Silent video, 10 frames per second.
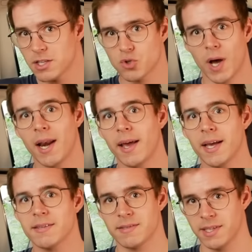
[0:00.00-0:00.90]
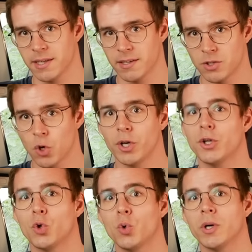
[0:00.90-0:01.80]
Zuallererst ihre
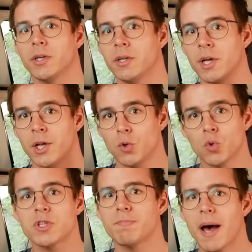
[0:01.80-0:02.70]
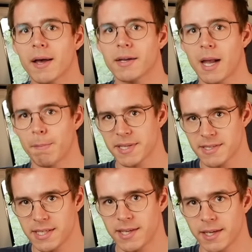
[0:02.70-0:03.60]
deutlich höhere nutzbare
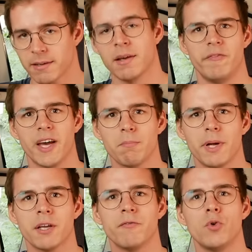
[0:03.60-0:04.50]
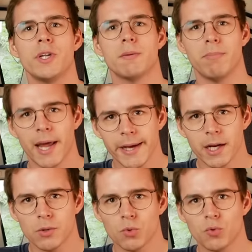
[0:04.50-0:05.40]
Kapazität. Während man gewöhnliche
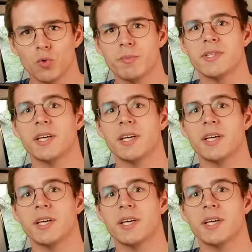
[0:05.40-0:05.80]
Bleiakkus nur bis